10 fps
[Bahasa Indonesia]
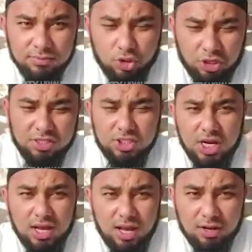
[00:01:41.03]
Qad
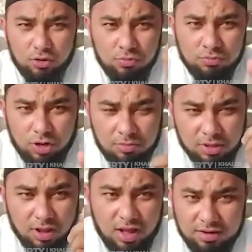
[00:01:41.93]
ja'akum
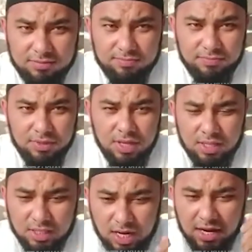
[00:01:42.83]
Ramadan
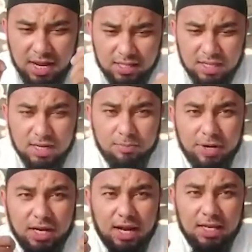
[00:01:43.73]
telah datang
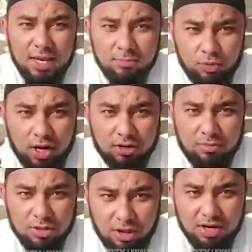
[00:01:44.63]
kepada kalian bulan
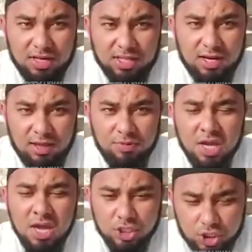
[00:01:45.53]
Ramadan kata
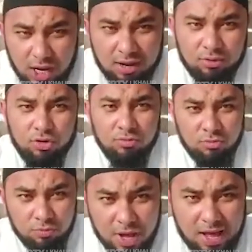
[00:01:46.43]
Nabi syahrun
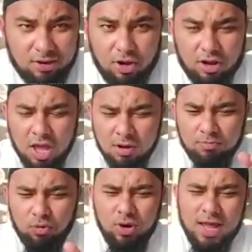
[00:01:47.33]
mubarak
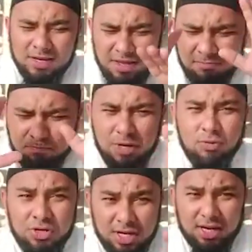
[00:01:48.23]
bulan yang
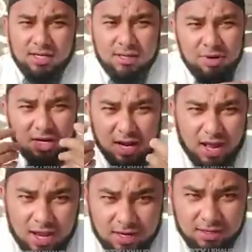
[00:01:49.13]
penuh dengan
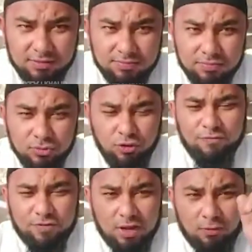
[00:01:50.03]
keberkahan
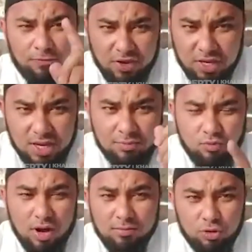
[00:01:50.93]
tuftahu fihi
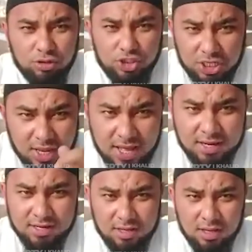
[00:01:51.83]
abwabul
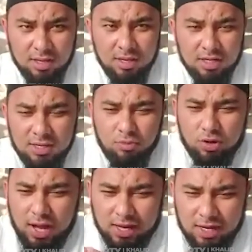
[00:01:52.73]
jinan
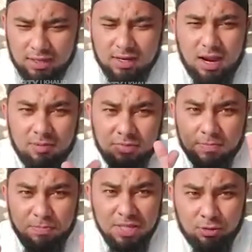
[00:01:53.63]
dibukakan di
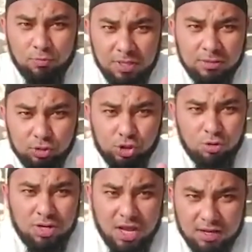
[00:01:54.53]
dalamnya pintu-pintu
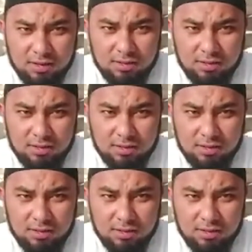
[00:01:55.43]
surga